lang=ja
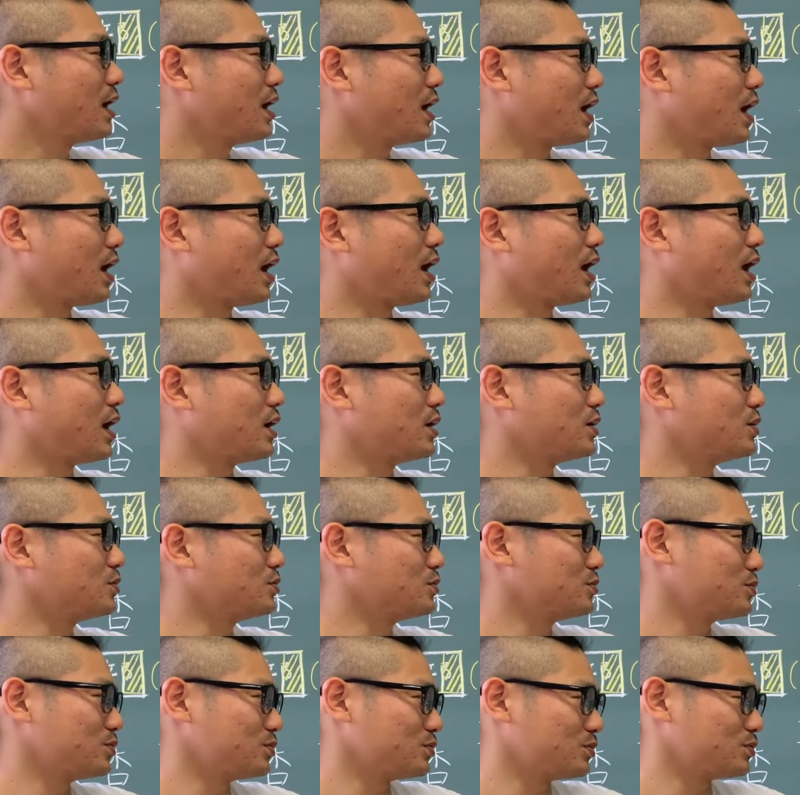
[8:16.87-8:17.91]
えー、
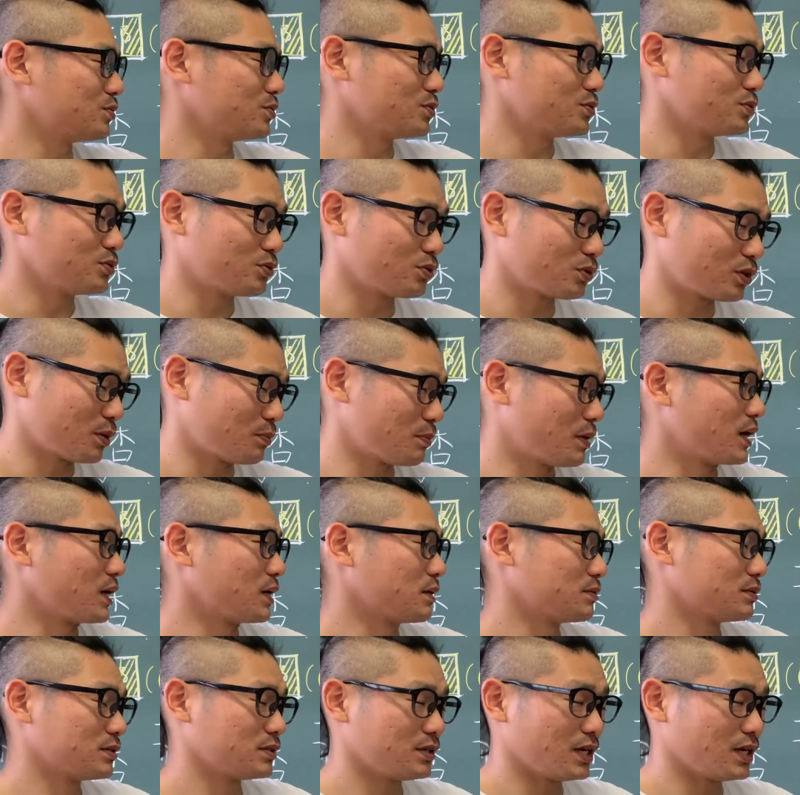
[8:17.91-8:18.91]
いう時もあり